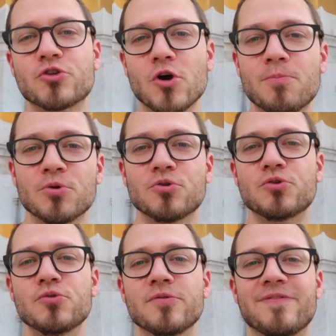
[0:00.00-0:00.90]
temple
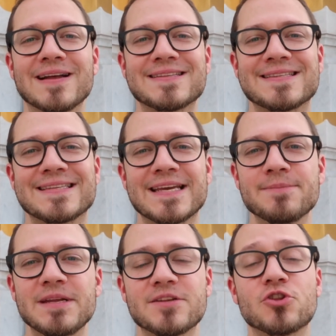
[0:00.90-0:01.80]
du Vat
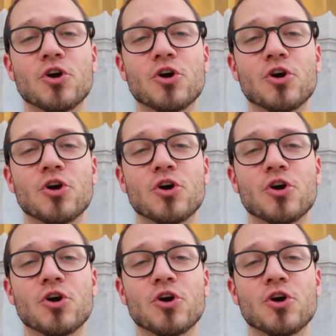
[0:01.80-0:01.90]
Trimit